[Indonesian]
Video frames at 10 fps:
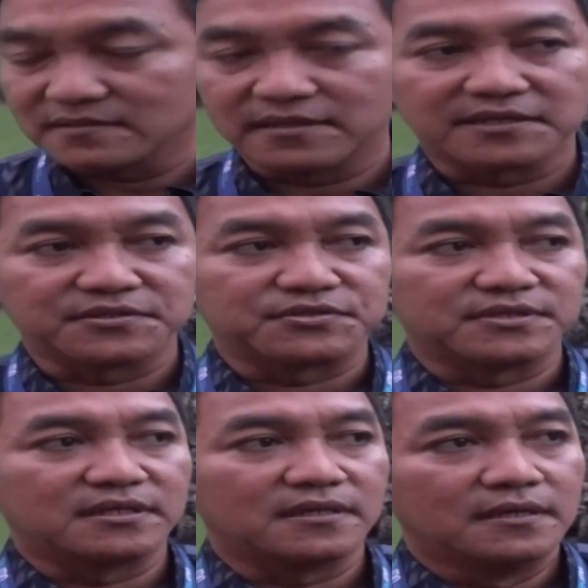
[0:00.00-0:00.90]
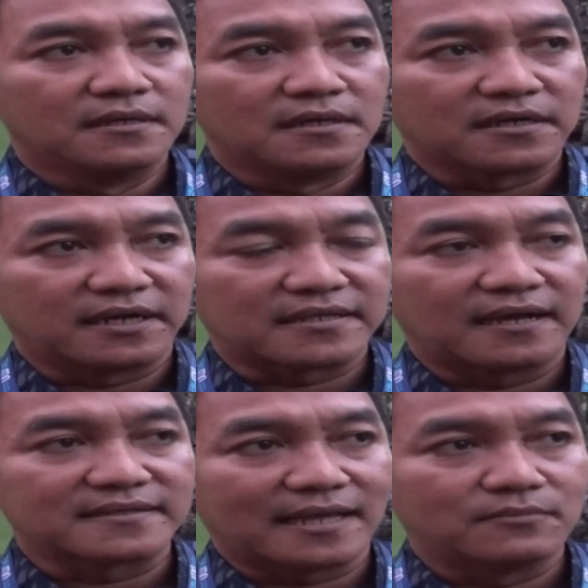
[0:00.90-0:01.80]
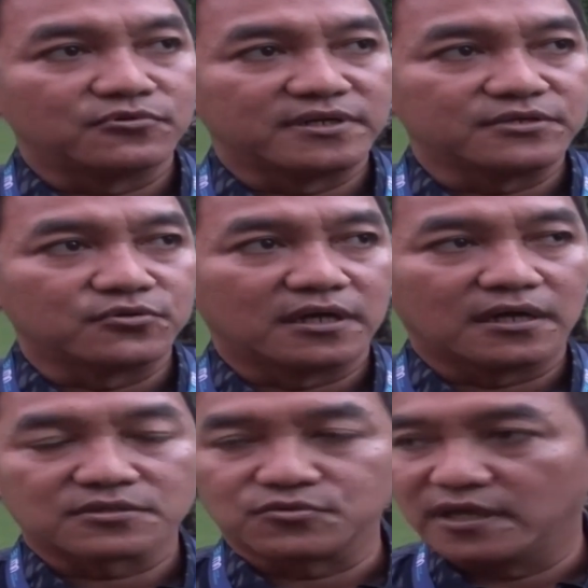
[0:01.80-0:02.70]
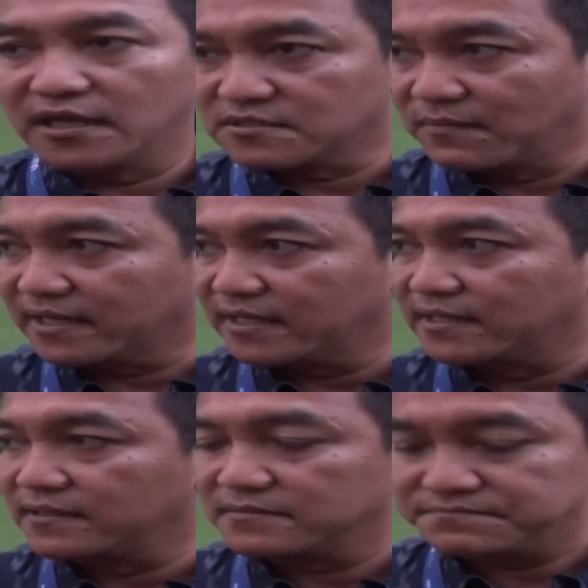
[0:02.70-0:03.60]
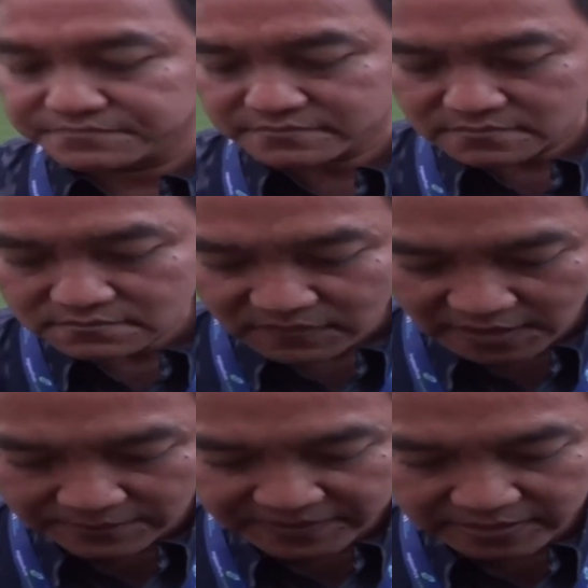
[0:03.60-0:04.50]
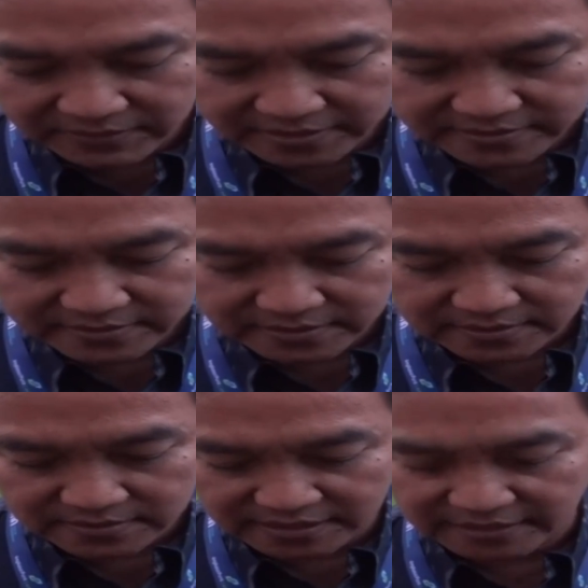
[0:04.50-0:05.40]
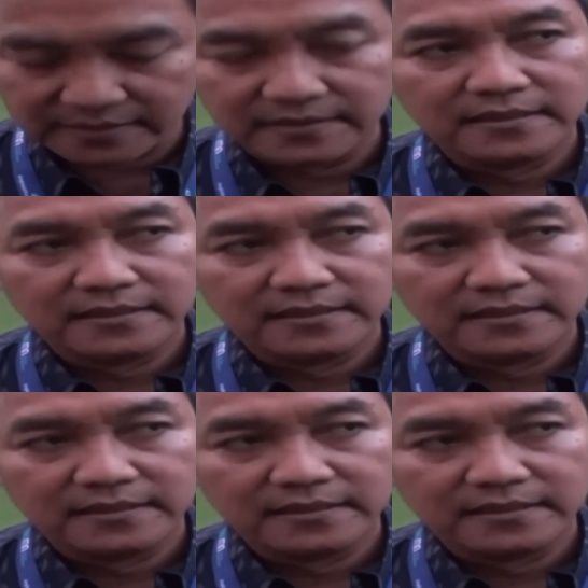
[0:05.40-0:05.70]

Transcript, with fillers: dari sisi kedatangan tamu ini juga sudah semakin apa namanya uh, tinggi.